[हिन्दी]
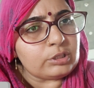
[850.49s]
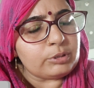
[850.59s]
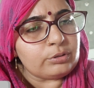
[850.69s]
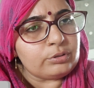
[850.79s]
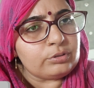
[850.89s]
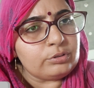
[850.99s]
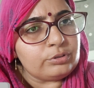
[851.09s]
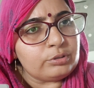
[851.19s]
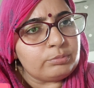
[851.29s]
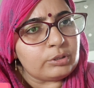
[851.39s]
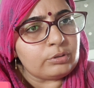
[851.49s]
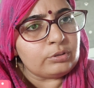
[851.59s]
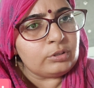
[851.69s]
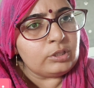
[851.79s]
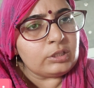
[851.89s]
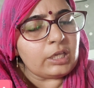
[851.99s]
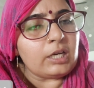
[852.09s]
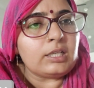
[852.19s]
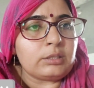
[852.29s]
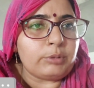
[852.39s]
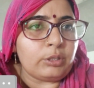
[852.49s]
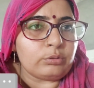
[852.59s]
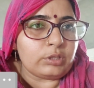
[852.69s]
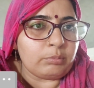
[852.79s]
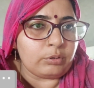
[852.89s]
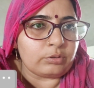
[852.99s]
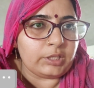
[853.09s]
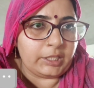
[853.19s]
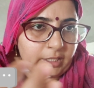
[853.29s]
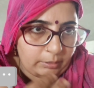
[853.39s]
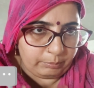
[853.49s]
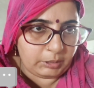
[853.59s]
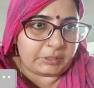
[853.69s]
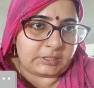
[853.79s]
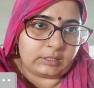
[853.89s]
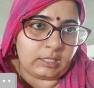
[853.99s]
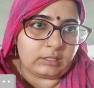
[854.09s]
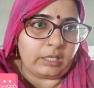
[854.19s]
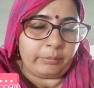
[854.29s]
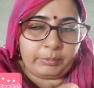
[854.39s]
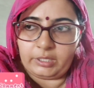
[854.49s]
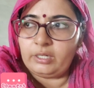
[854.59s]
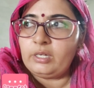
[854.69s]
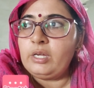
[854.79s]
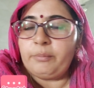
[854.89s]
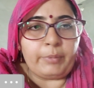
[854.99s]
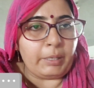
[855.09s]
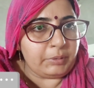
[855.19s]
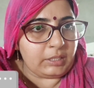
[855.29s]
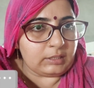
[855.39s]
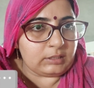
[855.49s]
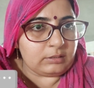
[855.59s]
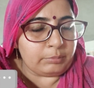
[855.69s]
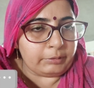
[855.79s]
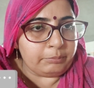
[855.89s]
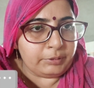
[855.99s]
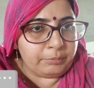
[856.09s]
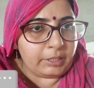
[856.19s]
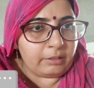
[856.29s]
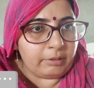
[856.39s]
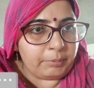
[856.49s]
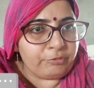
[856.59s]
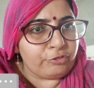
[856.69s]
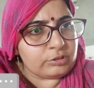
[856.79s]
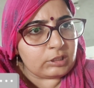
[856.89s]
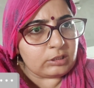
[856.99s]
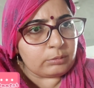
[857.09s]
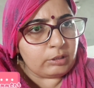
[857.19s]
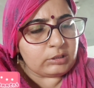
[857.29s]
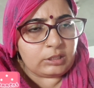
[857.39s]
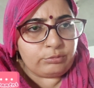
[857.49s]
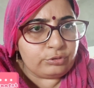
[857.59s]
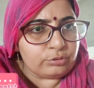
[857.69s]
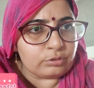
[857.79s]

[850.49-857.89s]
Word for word: क्या खातर बनाओ थे ब्लॉग ठीक आपकी पसंद खातर आपकी मेमोरी खातर भी बनावा पर व्यूज़ खातर बनावा तन व्यूज़ कौन चाहिए सब नहीं चाहिए हुआ है